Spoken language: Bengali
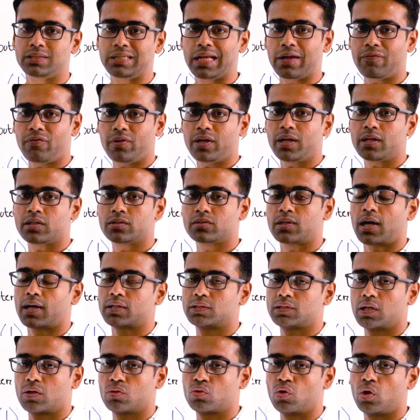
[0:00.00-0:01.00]
ডেফিনিট
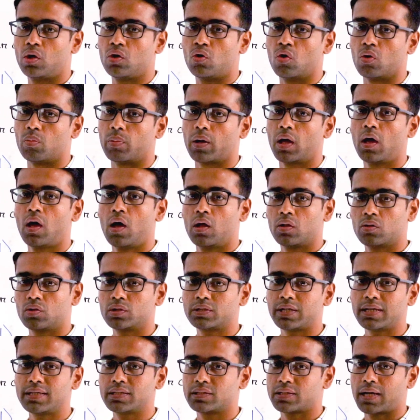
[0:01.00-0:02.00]
স্ট্রাকচার তৈরি করবে তো
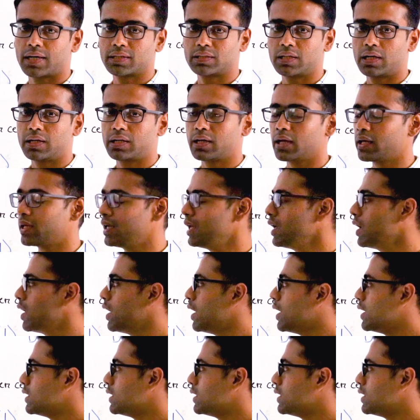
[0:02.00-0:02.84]
সেই স্ট্রাকচারটা কি